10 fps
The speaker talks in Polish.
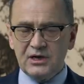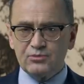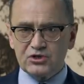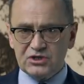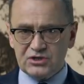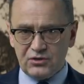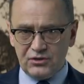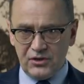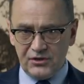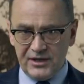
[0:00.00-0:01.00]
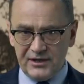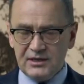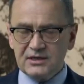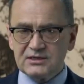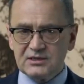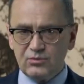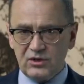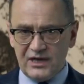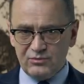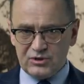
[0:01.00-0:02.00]
przystrojone
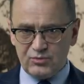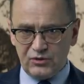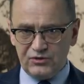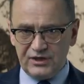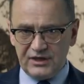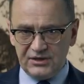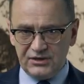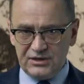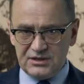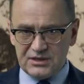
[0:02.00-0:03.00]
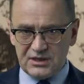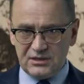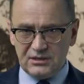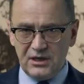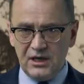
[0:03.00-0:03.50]
symbolami zbrodni katyńskiej,